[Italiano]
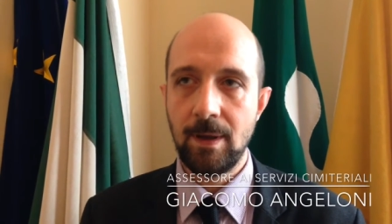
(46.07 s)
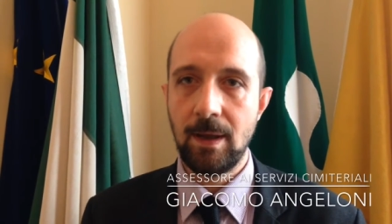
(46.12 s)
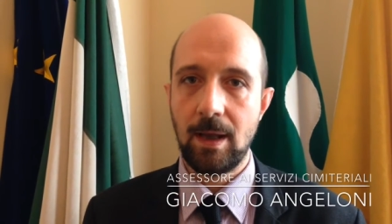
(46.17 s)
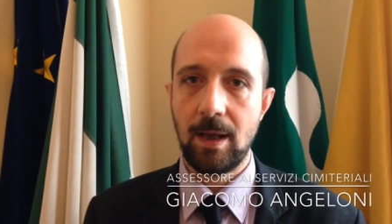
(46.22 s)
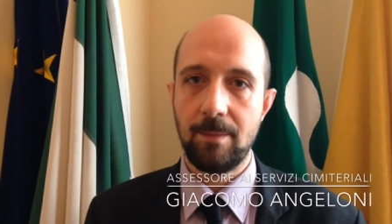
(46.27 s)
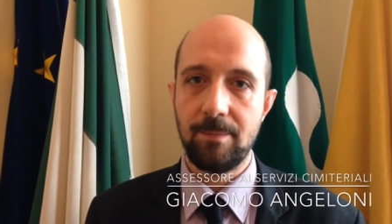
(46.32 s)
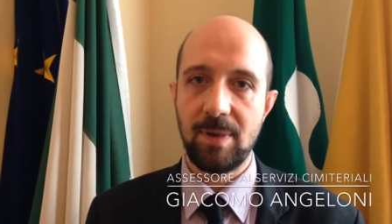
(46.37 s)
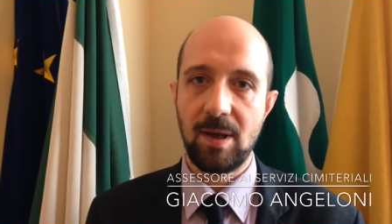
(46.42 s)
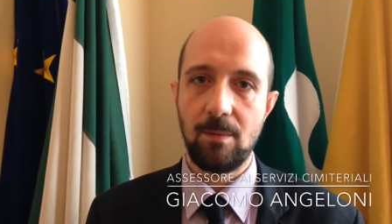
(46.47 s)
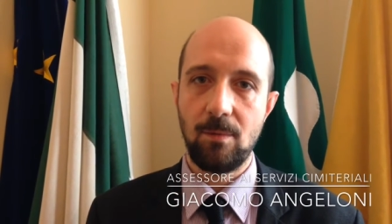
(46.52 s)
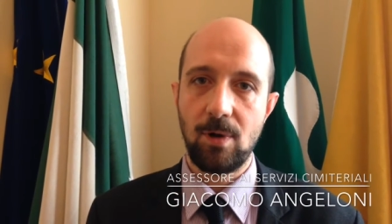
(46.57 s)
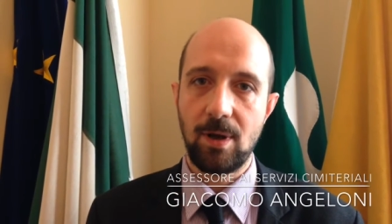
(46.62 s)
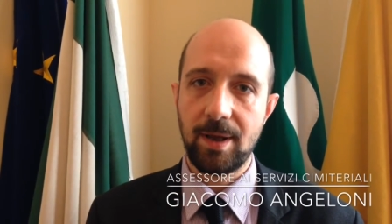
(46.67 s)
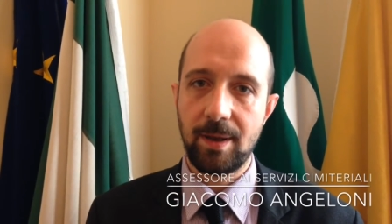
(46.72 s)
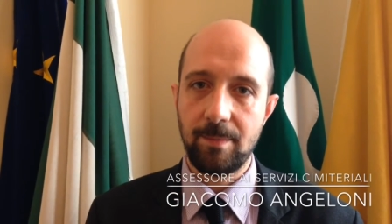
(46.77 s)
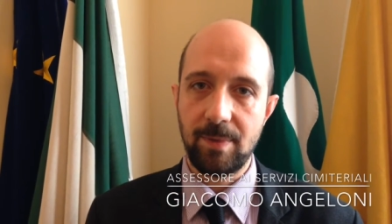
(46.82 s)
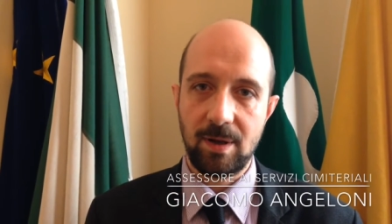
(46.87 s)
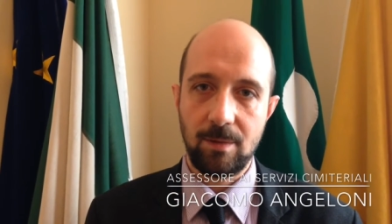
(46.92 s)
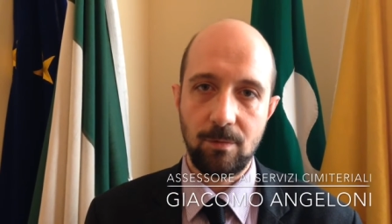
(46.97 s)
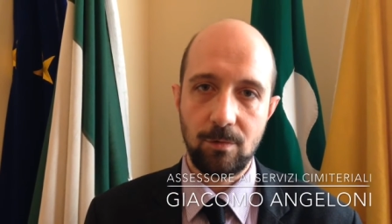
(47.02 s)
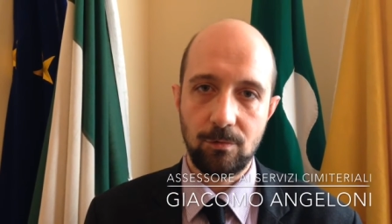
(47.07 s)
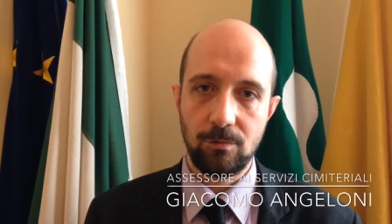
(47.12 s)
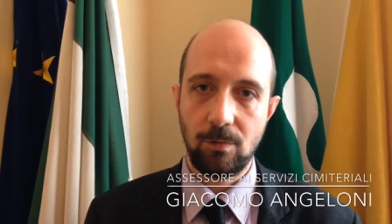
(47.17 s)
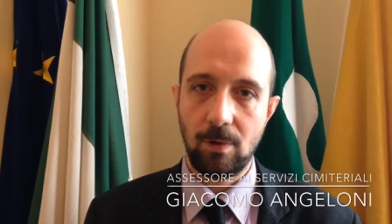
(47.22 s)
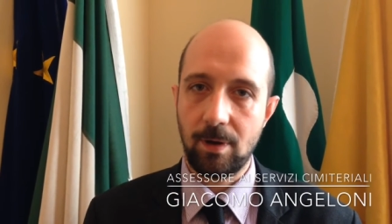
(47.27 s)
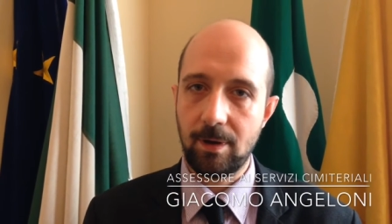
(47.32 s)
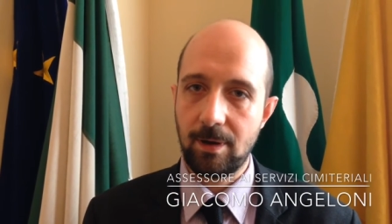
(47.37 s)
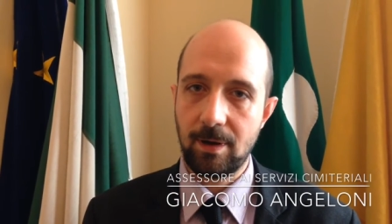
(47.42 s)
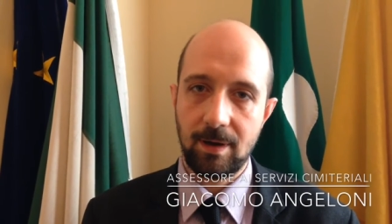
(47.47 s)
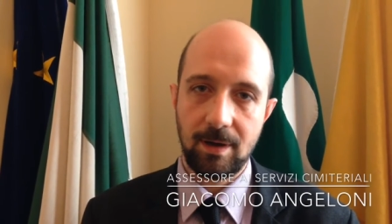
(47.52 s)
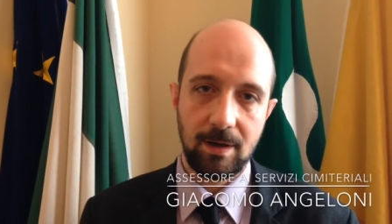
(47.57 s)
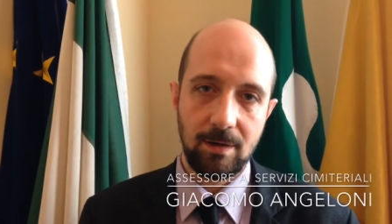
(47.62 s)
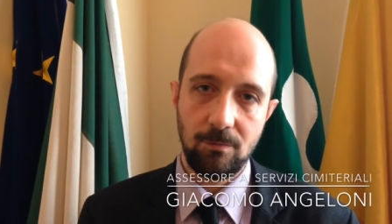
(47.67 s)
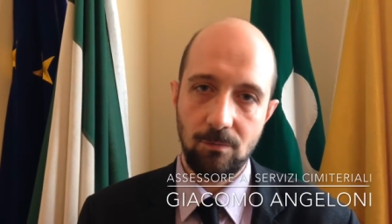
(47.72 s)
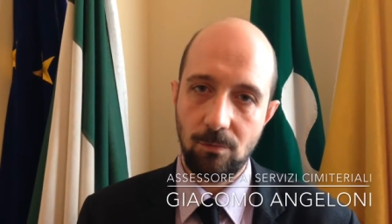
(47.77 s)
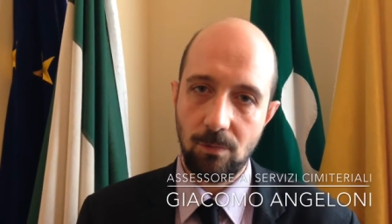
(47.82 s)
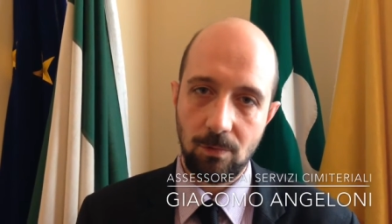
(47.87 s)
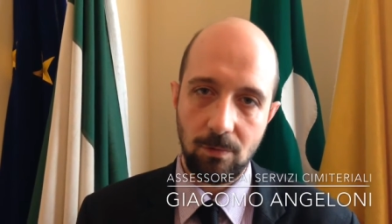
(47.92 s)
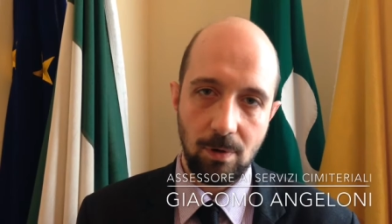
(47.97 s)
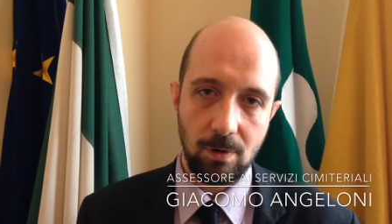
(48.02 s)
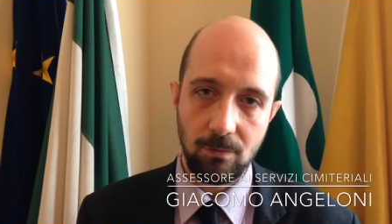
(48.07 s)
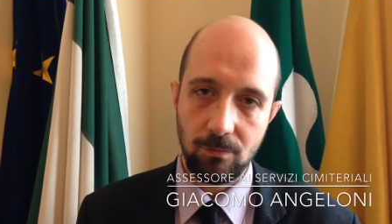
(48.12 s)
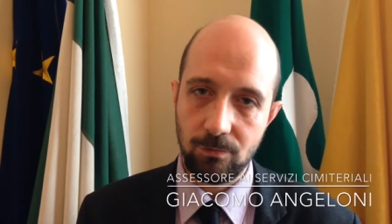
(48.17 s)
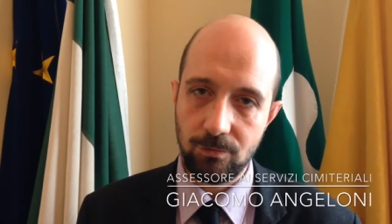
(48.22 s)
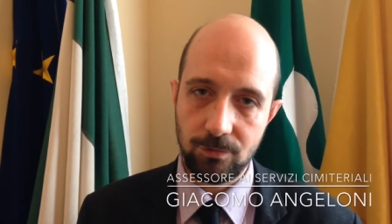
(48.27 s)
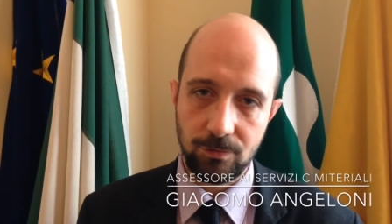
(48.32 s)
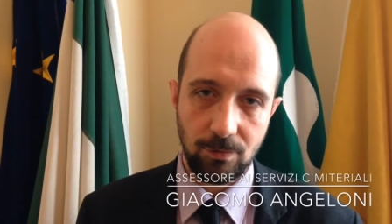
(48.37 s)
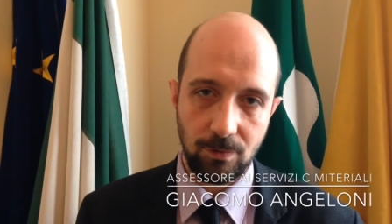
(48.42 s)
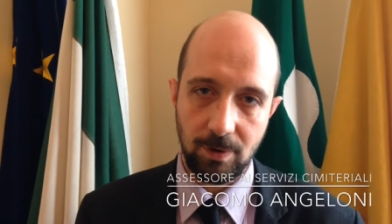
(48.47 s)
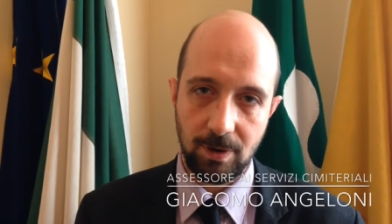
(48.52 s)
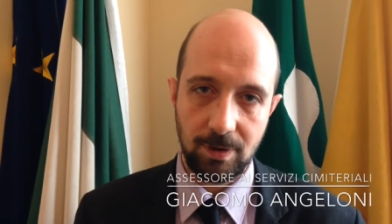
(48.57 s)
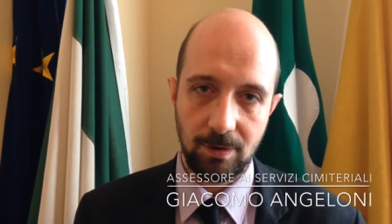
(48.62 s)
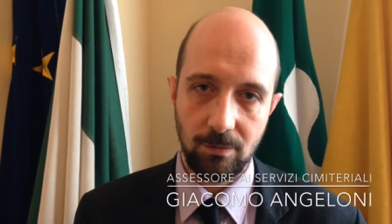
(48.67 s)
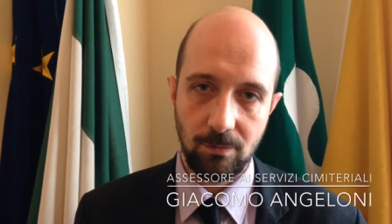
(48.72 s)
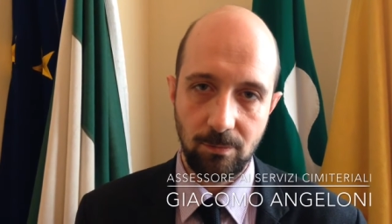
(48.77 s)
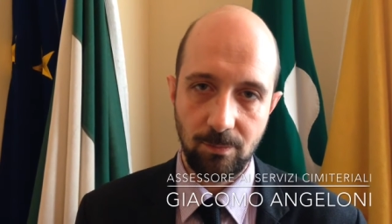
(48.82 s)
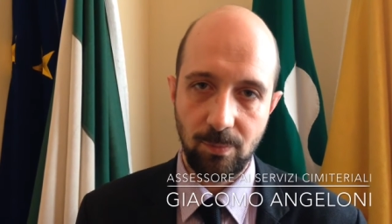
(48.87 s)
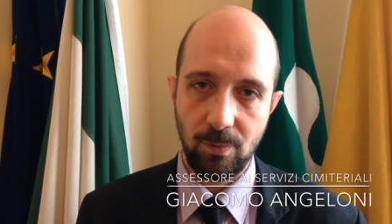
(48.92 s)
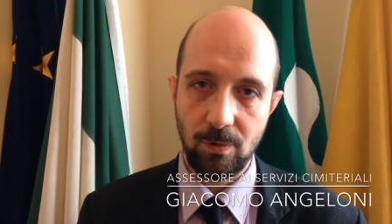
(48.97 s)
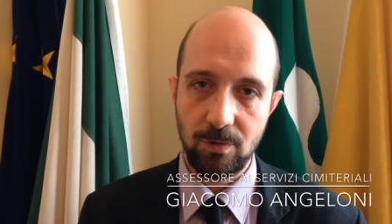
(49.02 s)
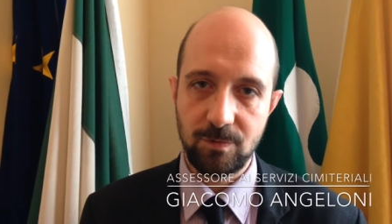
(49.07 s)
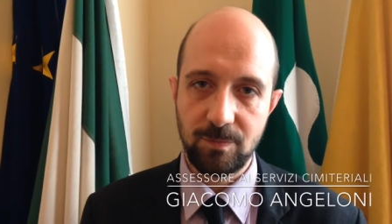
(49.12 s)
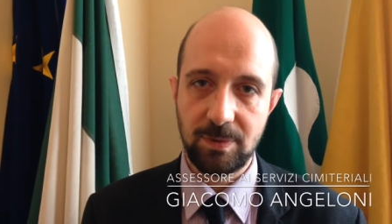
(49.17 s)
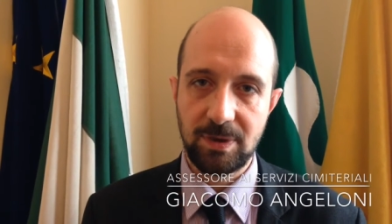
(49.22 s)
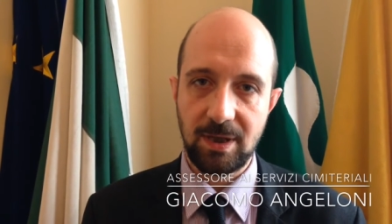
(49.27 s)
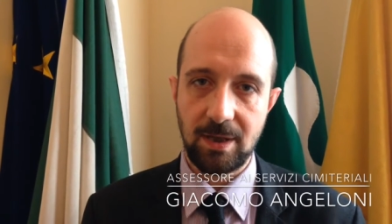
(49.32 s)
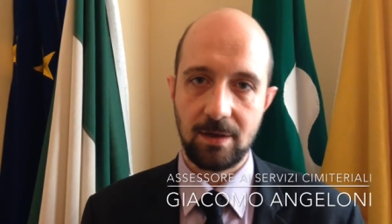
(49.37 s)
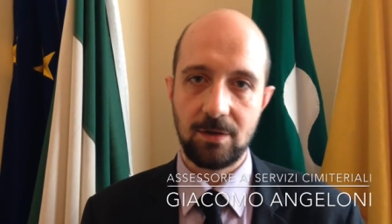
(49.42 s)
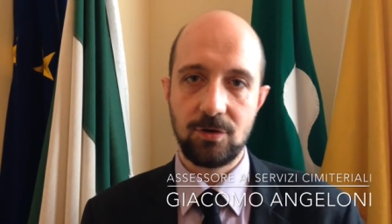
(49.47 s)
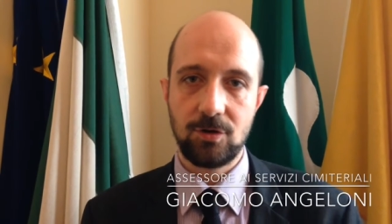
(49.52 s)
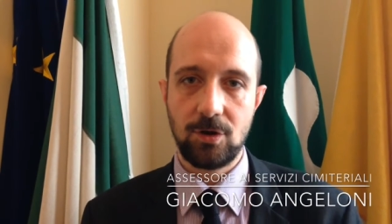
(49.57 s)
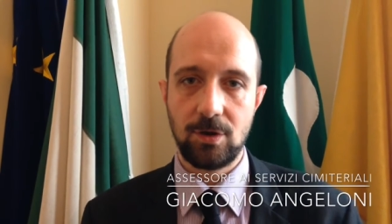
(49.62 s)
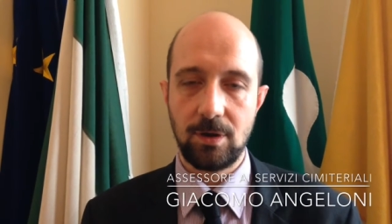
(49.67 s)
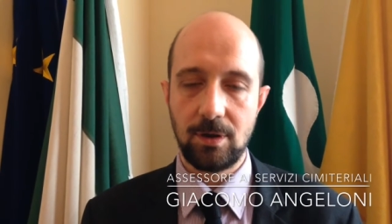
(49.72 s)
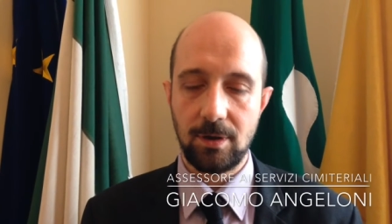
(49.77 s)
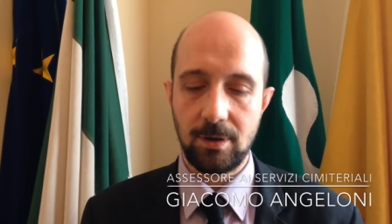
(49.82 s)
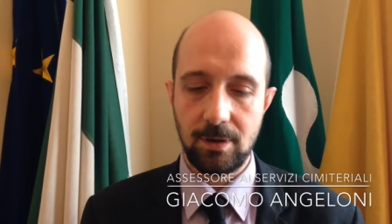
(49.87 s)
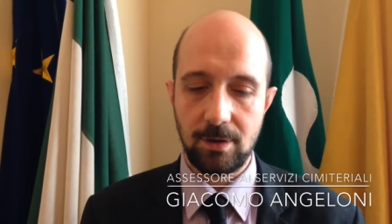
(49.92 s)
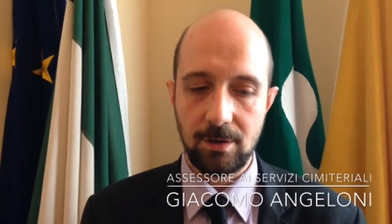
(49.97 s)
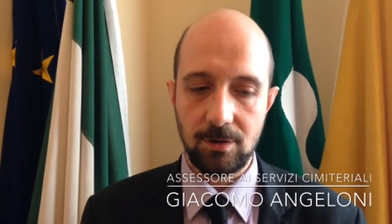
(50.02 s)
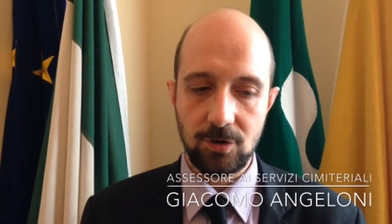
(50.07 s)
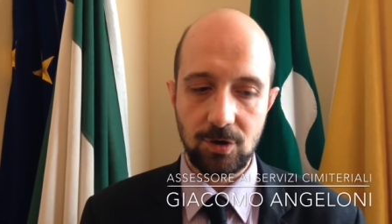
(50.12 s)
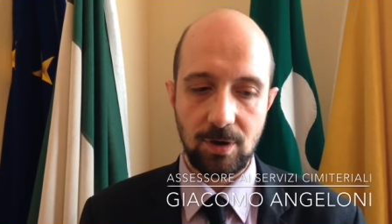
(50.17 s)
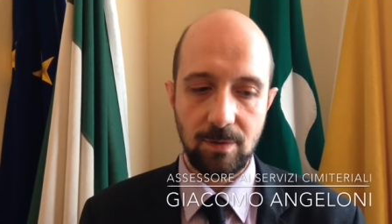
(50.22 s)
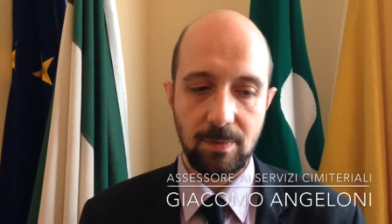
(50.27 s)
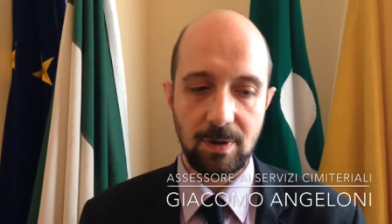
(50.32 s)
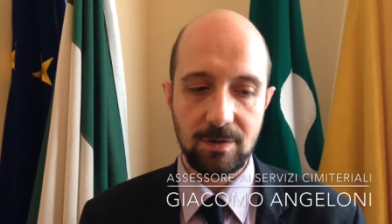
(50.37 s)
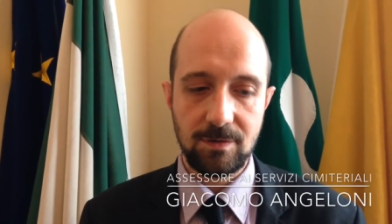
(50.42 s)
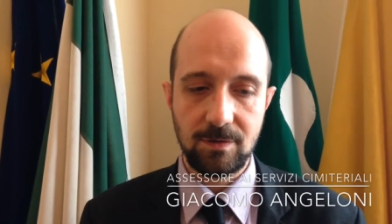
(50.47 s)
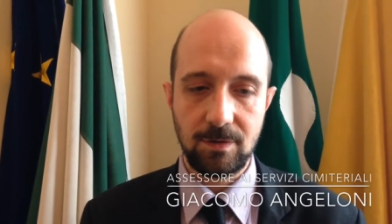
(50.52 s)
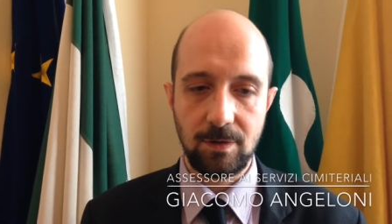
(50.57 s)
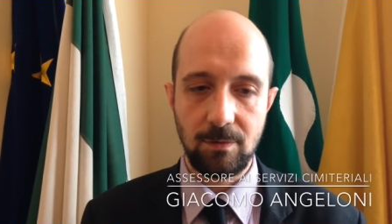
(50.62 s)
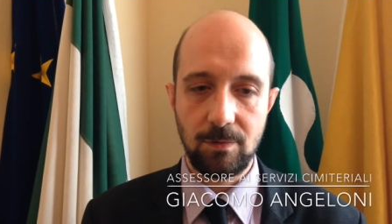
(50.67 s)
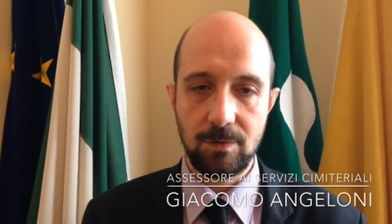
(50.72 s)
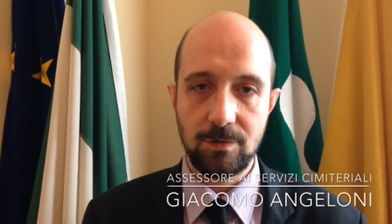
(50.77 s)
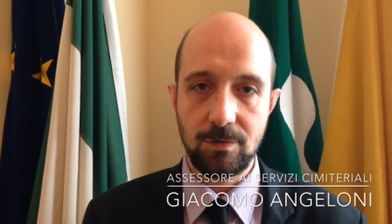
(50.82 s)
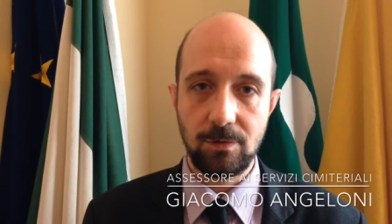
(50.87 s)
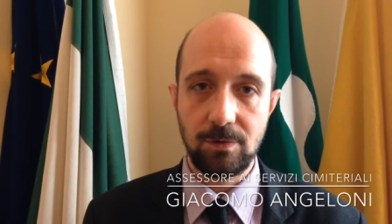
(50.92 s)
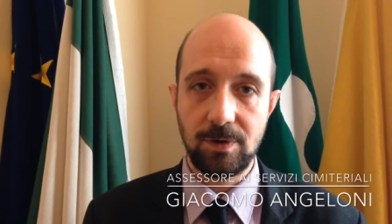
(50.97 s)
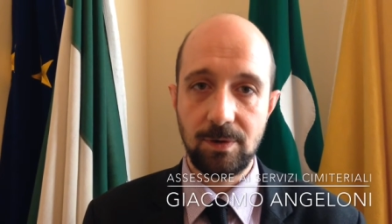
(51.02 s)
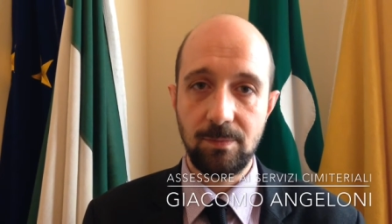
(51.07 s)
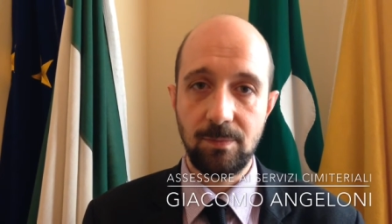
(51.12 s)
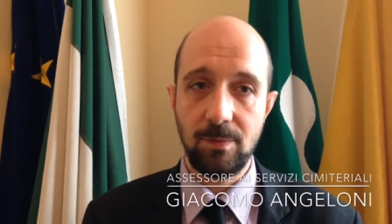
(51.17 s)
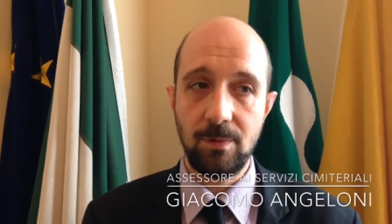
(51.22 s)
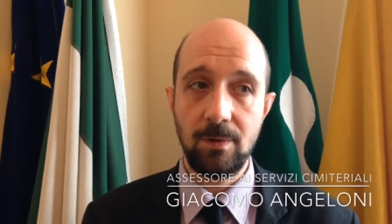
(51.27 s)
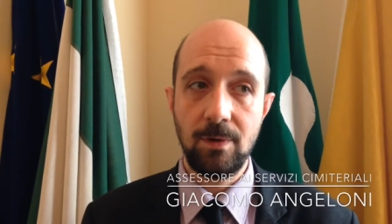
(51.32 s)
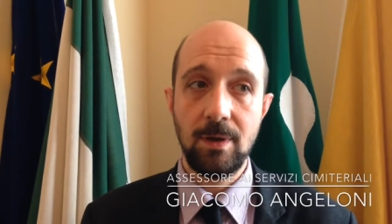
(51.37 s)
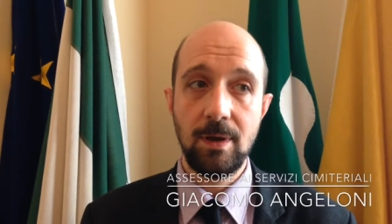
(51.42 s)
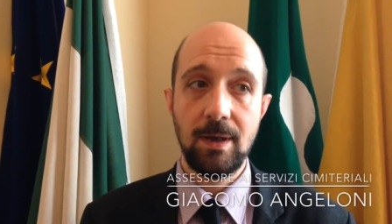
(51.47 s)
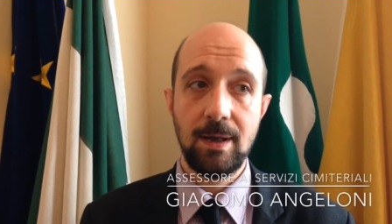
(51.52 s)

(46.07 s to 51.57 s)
abbiamo la camera mortuaria che è in luogo angusto e che non può ospitare ce- eh, celebrazioni di questo tipo